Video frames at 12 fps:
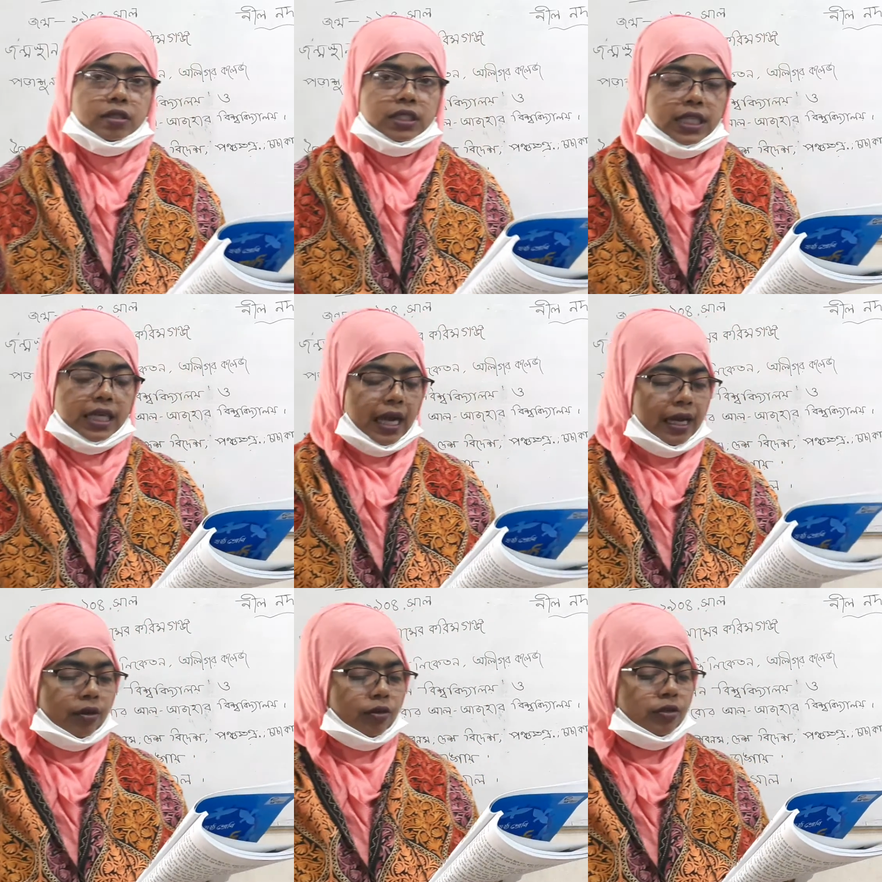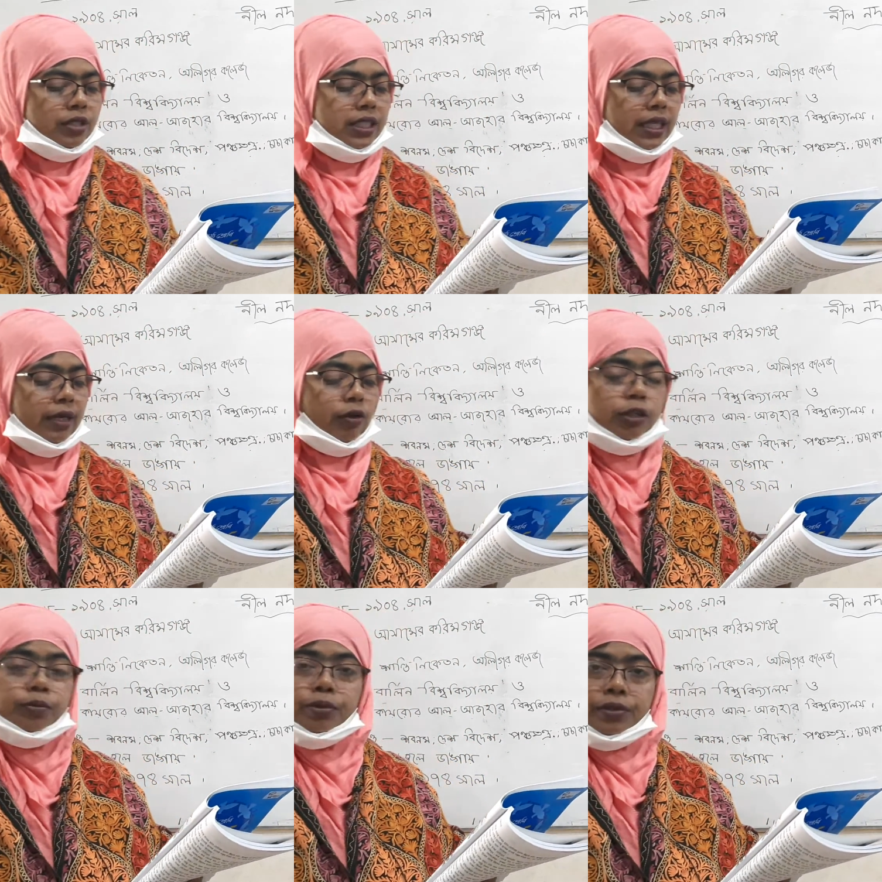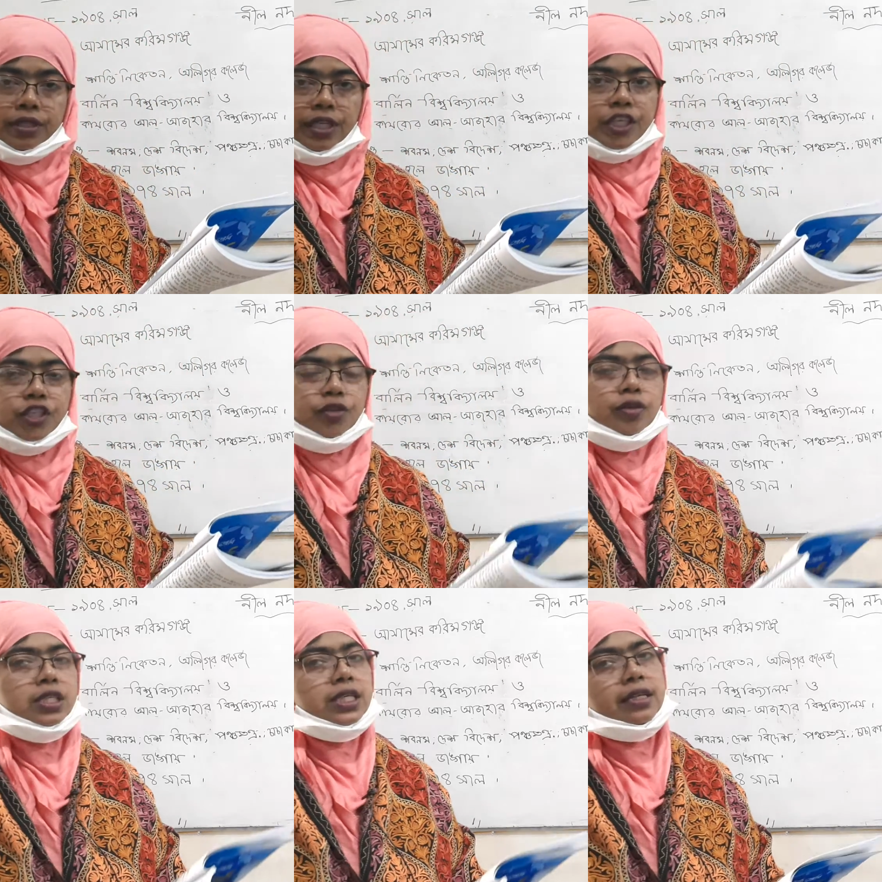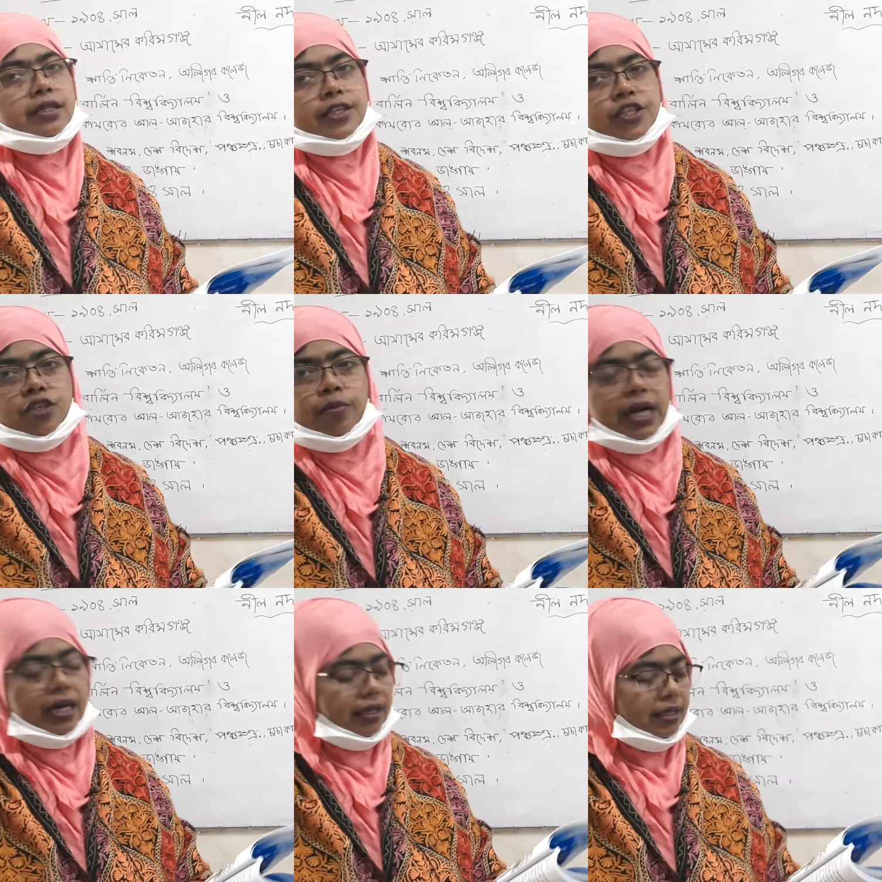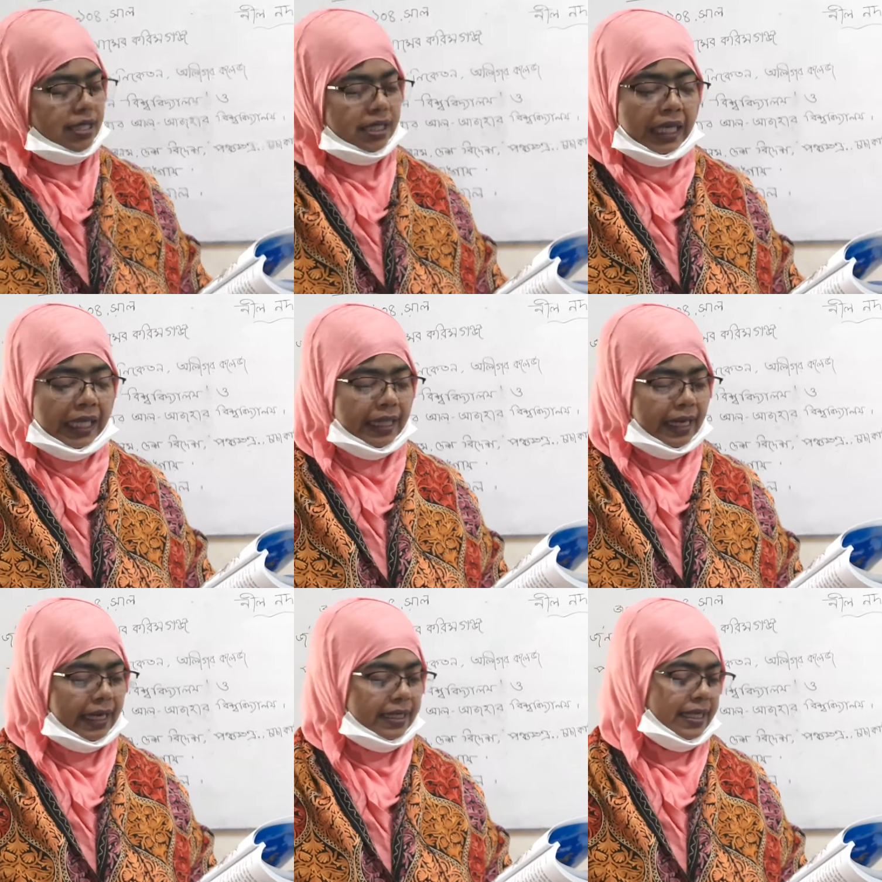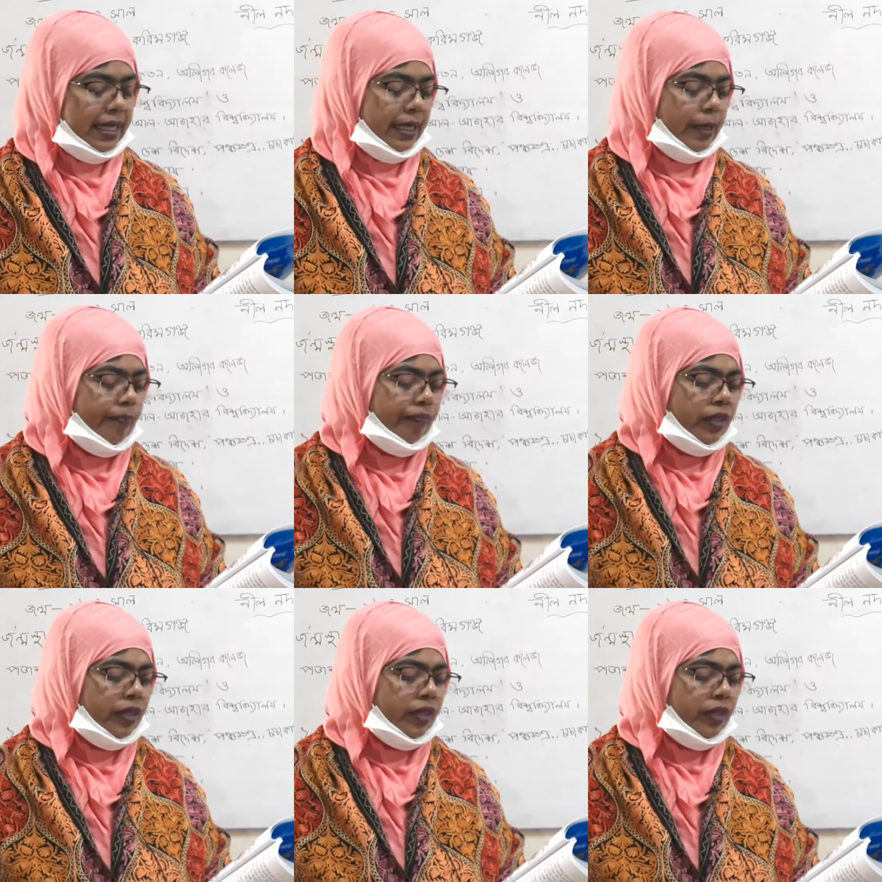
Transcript: সেই আলোর যে অদ্ভুত দৃশ্য সেই দৃশ্য বাংলাদেশে দেখা যায় না